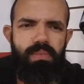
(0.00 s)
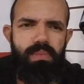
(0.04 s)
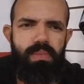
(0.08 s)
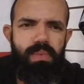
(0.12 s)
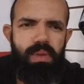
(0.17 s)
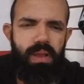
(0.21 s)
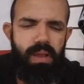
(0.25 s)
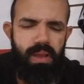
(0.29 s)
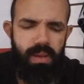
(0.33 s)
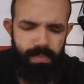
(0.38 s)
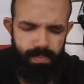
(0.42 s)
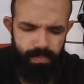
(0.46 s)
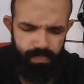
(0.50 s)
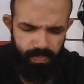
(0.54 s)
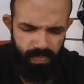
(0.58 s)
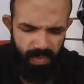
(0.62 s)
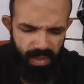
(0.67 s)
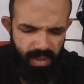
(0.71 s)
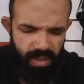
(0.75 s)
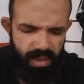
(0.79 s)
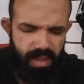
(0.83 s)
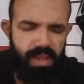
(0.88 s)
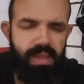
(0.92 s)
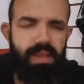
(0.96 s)
Né?
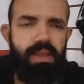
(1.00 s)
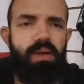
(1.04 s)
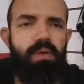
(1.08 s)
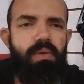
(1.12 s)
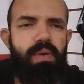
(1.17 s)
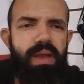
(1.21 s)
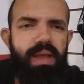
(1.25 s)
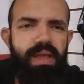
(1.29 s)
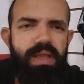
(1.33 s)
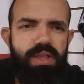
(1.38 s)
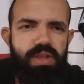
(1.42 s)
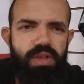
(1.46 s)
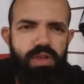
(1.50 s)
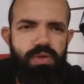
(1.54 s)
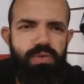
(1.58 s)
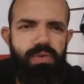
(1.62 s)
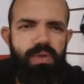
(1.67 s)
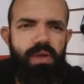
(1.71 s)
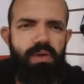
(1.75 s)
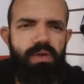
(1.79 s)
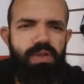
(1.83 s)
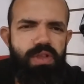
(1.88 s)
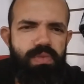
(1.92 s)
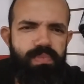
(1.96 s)
Então é isso
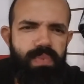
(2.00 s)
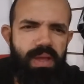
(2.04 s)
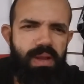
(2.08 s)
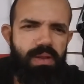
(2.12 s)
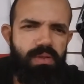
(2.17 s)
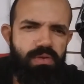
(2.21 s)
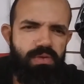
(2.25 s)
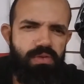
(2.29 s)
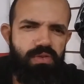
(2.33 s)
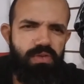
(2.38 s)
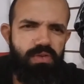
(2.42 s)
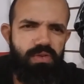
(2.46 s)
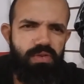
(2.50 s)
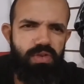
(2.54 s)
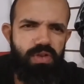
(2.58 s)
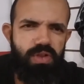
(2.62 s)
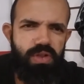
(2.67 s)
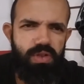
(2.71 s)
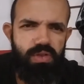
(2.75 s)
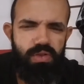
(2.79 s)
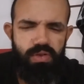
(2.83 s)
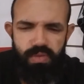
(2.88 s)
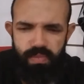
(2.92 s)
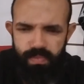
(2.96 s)
que eu espero do
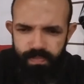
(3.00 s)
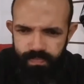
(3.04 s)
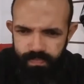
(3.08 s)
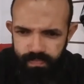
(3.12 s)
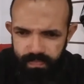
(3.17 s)
jiu-jitsu.